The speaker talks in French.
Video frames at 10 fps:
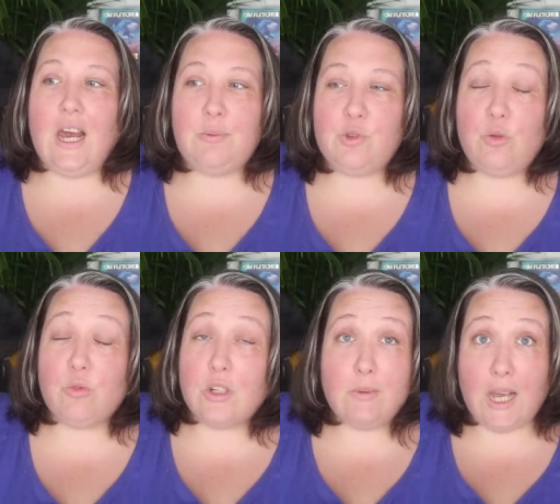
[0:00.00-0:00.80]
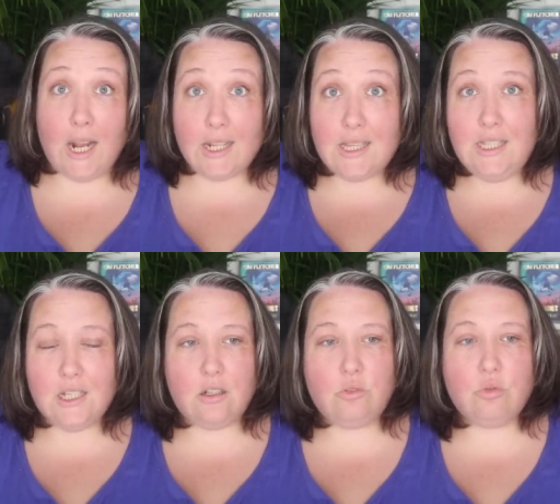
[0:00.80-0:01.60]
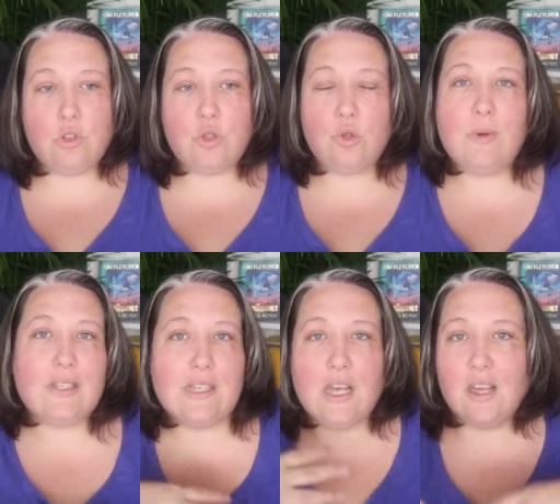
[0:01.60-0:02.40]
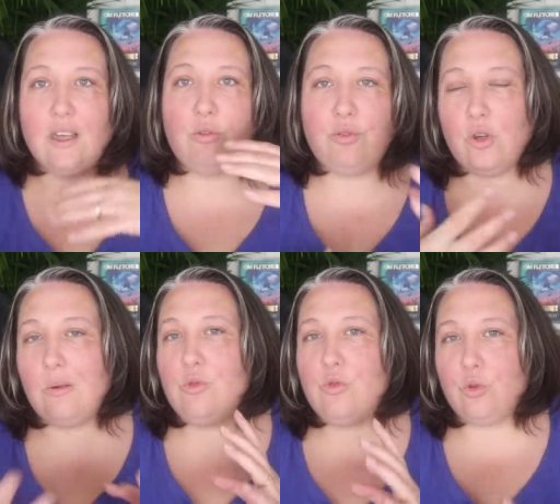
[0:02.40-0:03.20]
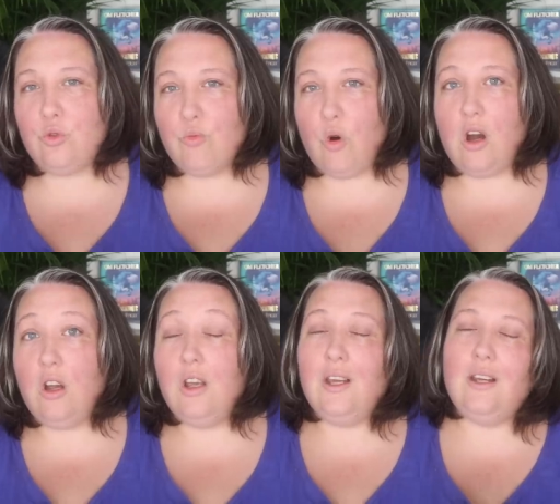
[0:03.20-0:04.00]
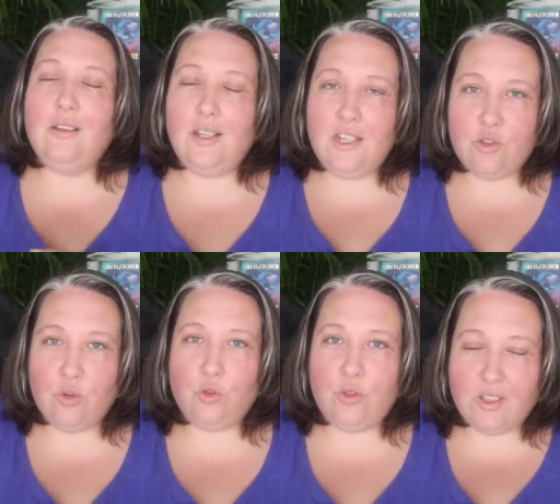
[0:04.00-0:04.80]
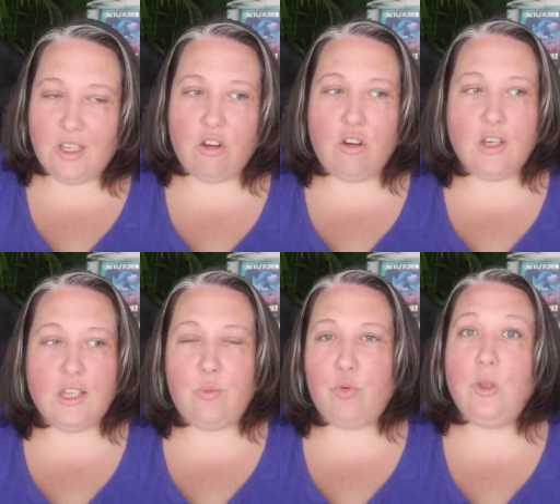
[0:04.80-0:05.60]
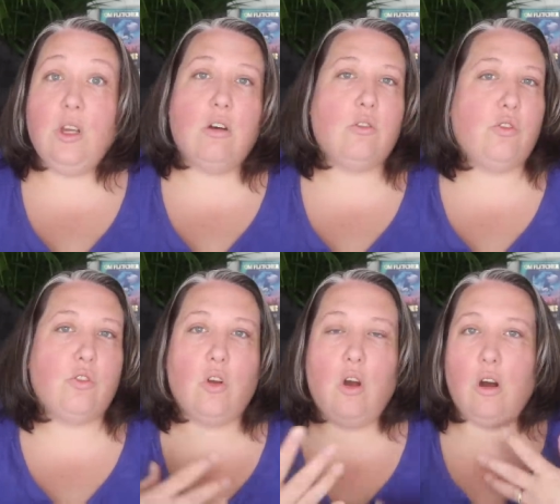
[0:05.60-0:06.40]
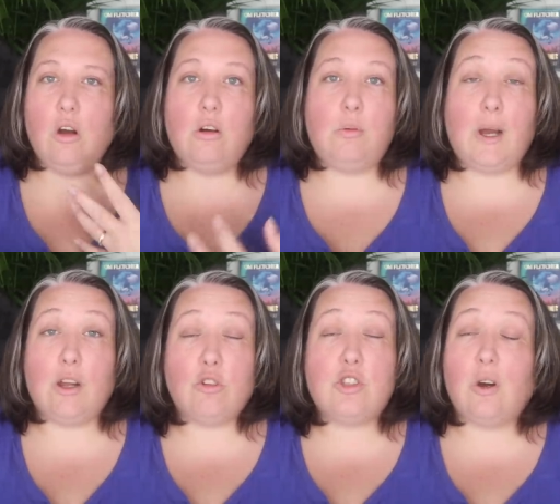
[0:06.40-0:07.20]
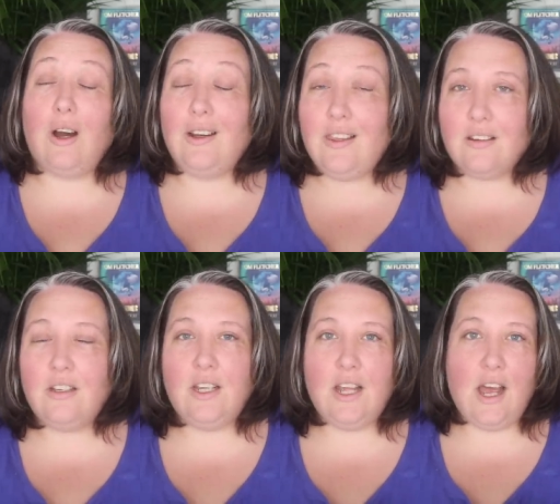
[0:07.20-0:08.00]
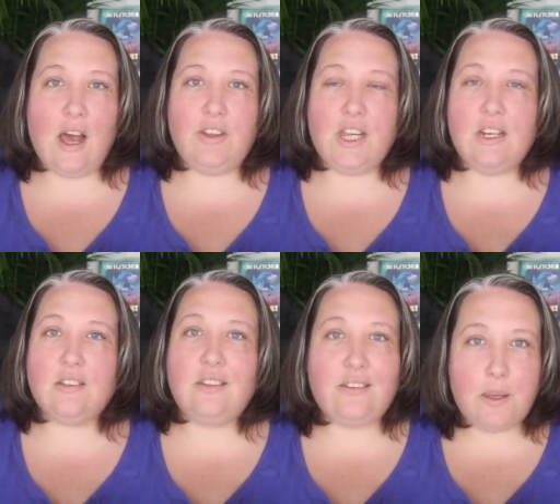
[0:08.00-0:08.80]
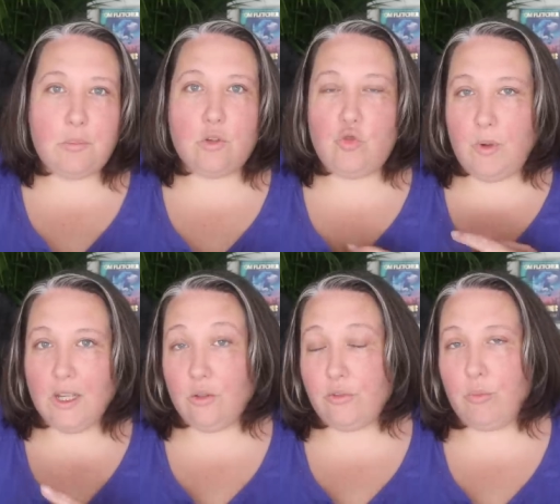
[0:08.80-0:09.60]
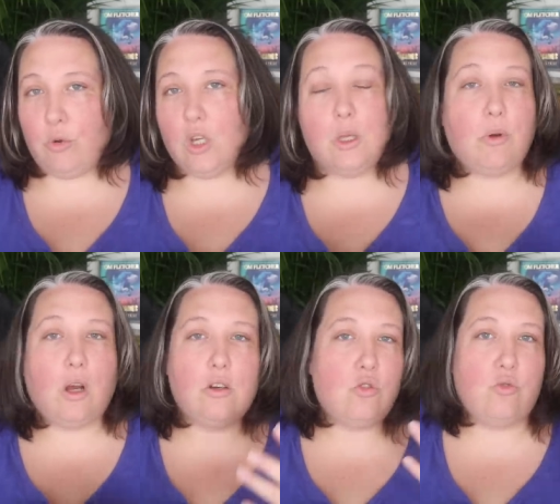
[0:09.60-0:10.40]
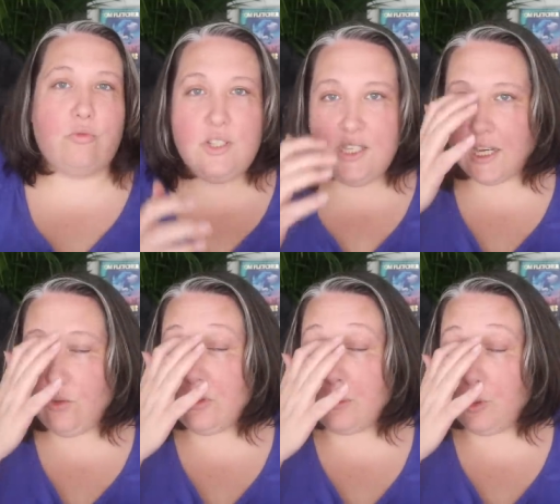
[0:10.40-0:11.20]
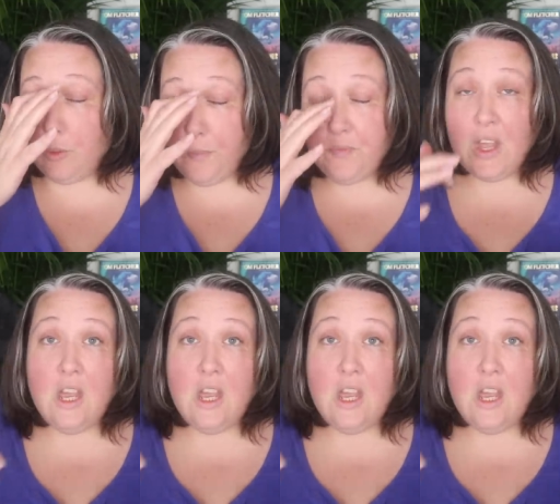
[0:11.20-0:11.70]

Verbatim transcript: absolument jamais à la tenir donc je m'insérerai au fur et à mesure du mois des lectures de thrillers, et puis quand, euh, bah, quand ça aura un lien avec l'un des thèmes du Black November, et eh ben je vous le dirai tout simplement.